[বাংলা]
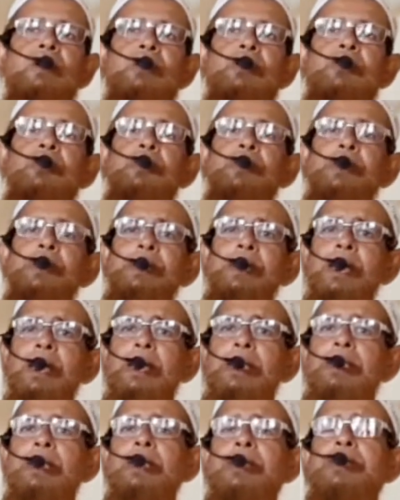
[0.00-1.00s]
যদি
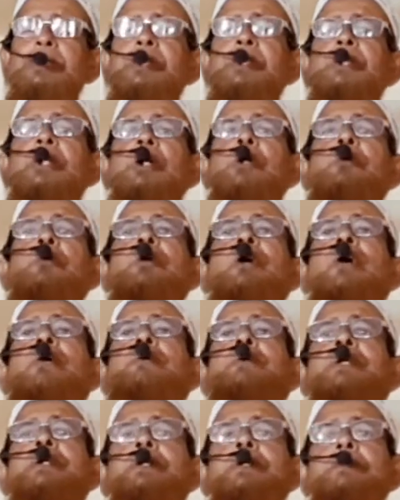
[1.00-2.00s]
দেখা যাচ্ছে কেউ
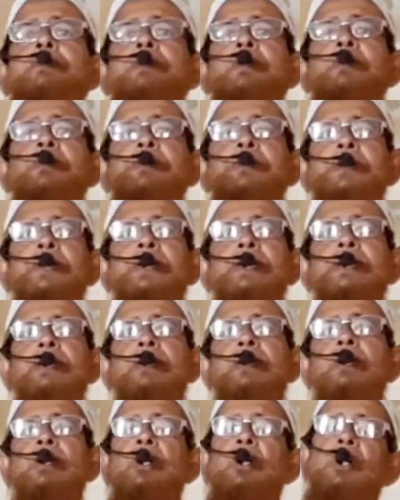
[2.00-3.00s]
কাউরের বিরুদ্ধে
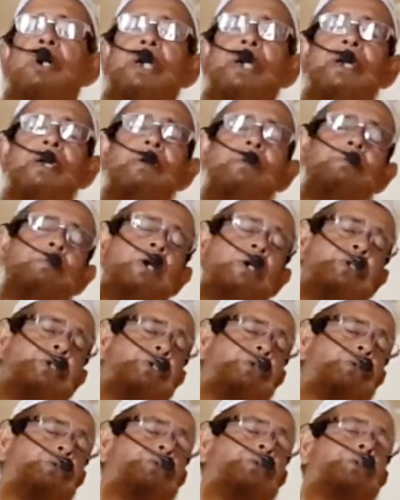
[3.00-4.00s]
এই
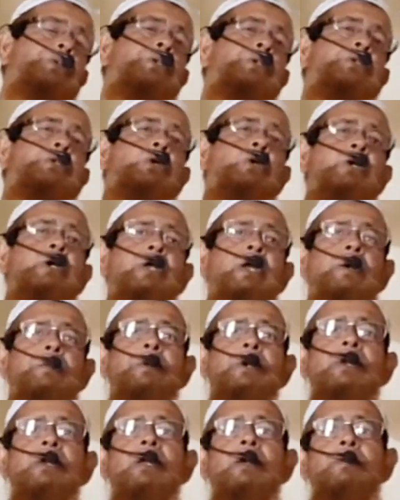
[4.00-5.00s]
মাসেও যদি
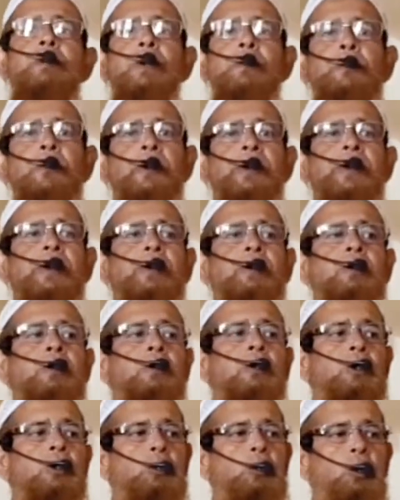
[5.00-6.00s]
সংগ্রামে নেমে পড়ে
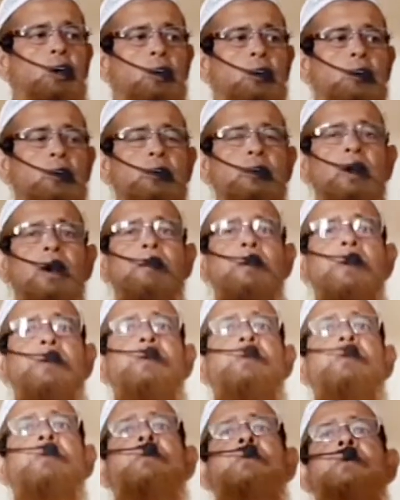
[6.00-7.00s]
তখন
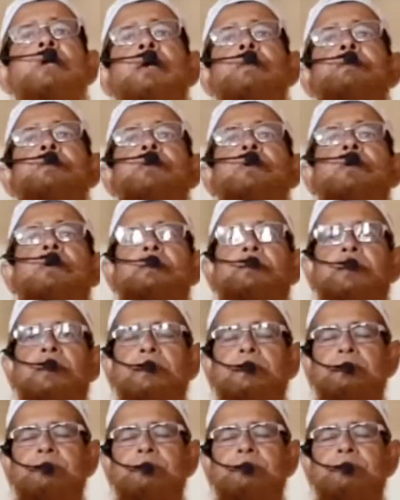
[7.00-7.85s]
আমাদেরকেও নামতে হবে